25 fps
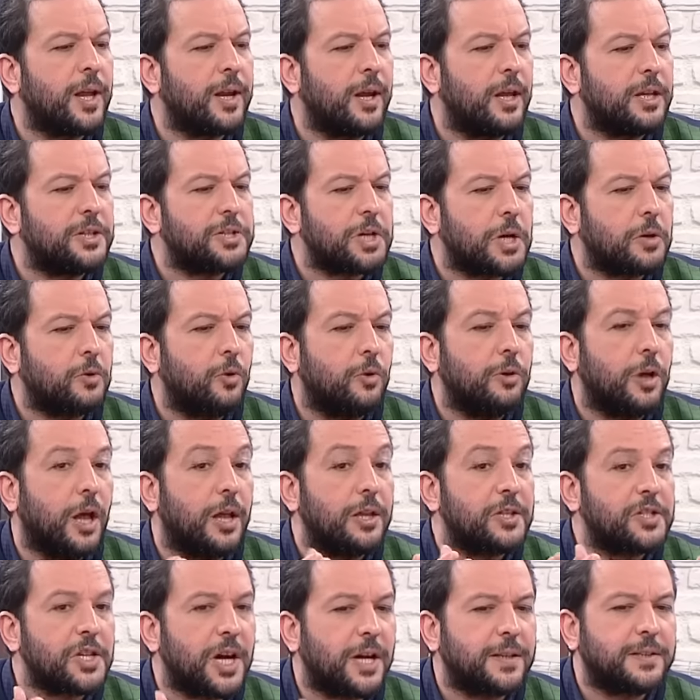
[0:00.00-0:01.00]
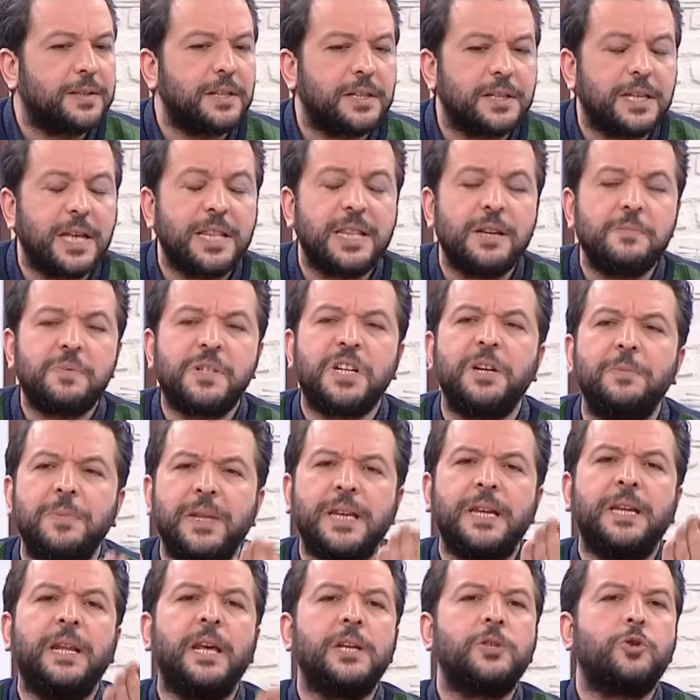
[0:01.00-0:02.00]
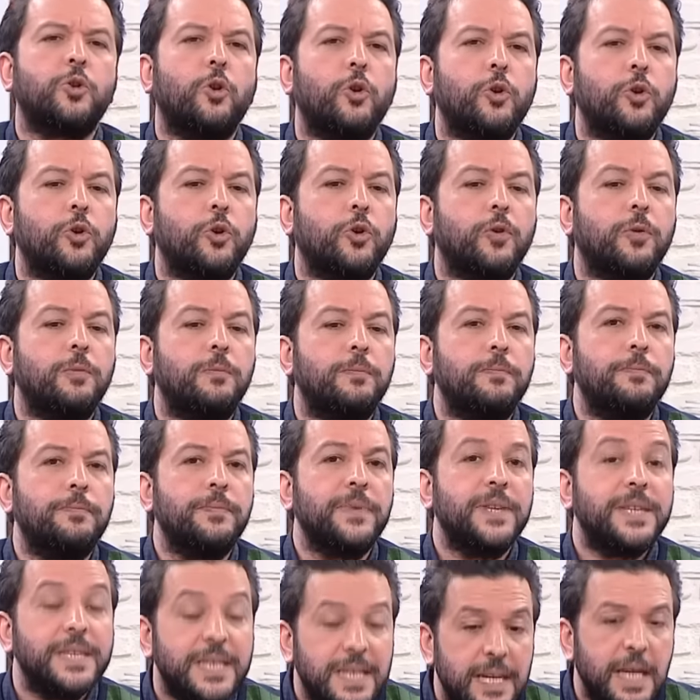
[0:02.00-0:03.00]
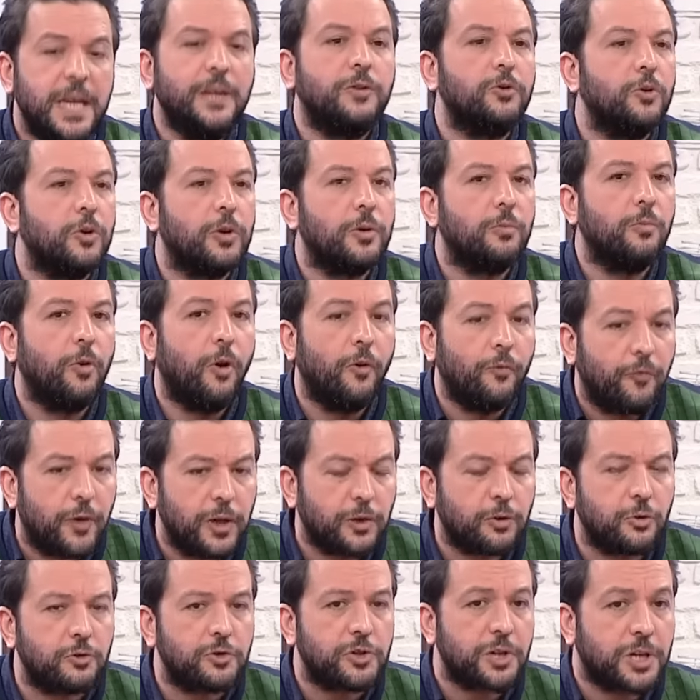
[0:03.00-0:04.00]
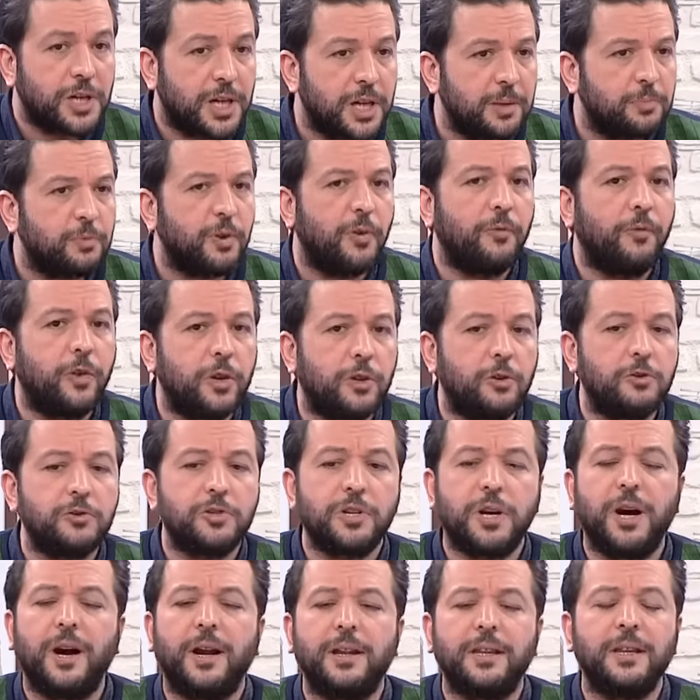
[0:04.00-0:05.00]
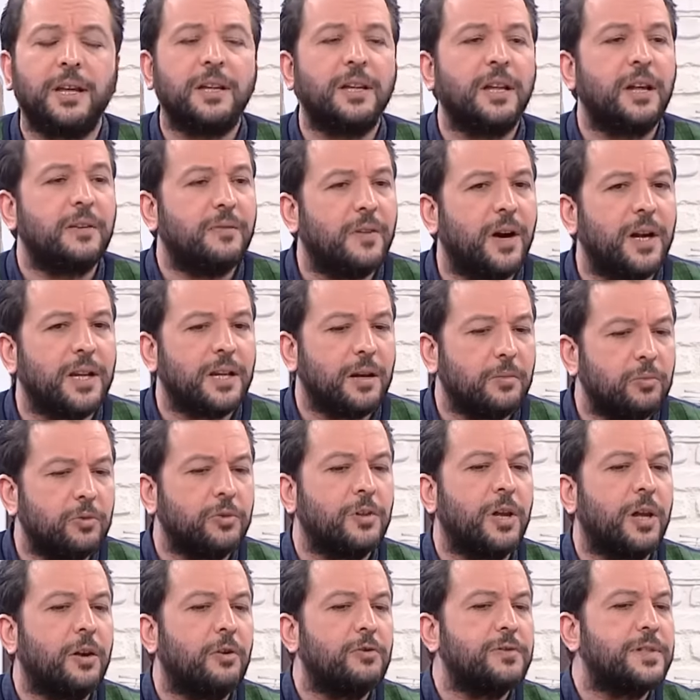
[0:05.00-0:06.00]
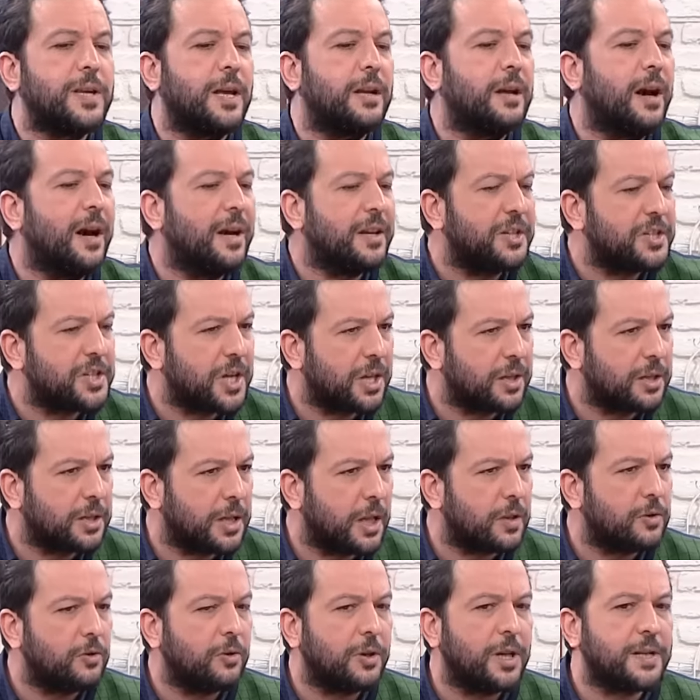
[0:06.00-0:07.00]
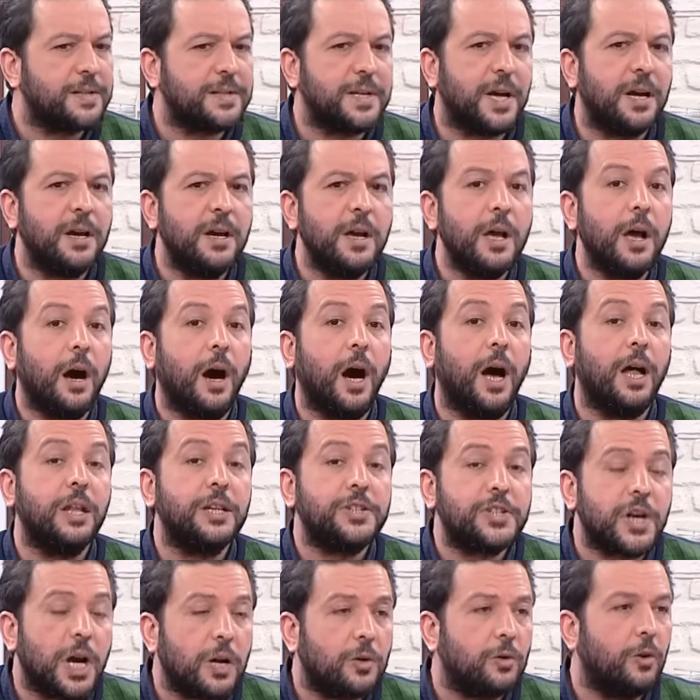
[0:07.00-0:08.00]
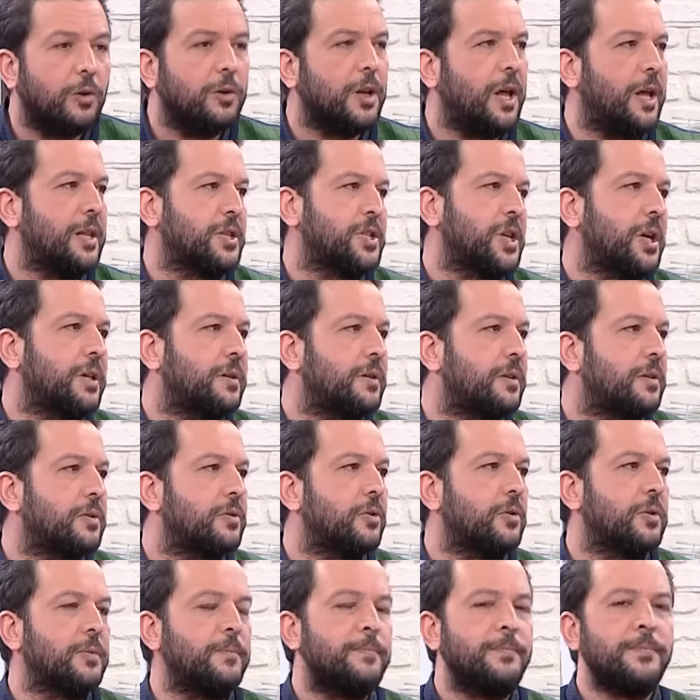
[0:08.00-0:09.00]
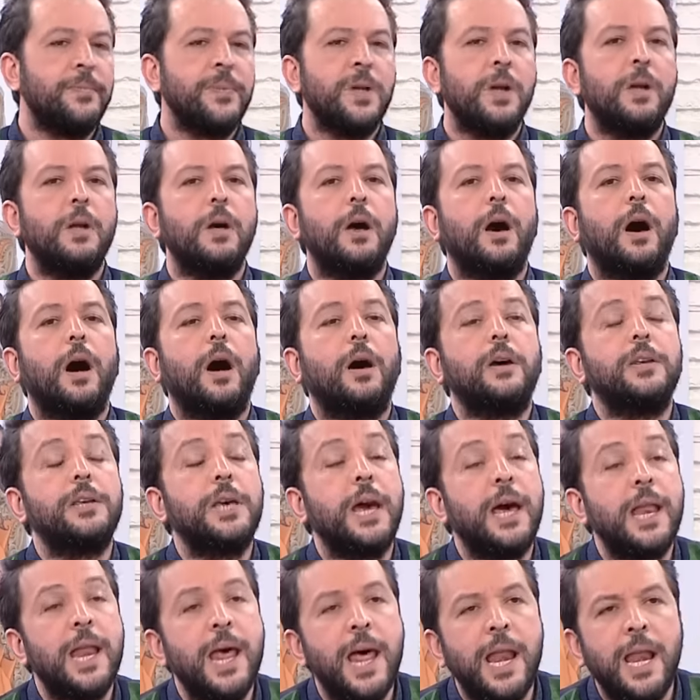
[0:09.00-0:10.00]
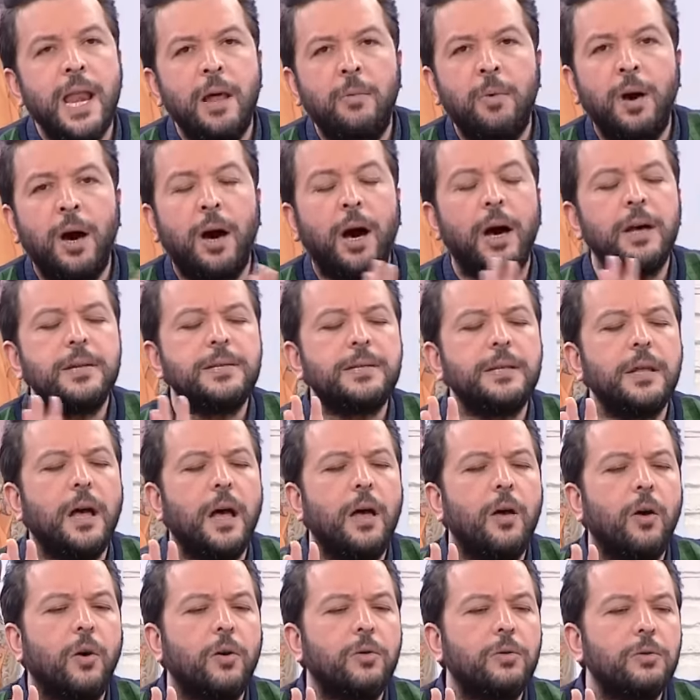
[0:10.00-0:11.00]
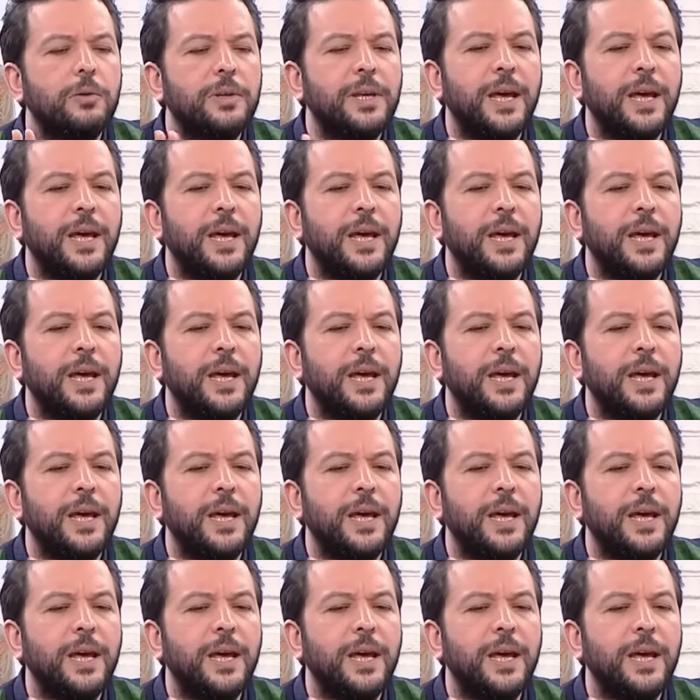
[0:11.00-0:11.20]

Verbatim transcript: Bunlar alçak ol alçaktır dedim. Şimdi yine söylüyorum. Yine diyorum o FETÖ'cü, kripto FETÖ'cü gardiyanlar var da bunlara özel ayrıcalık tanıyorlarsa alçak ol alçak. Ama burada diyorum. bir genelleme yapmadığını... Genelleme asla yok.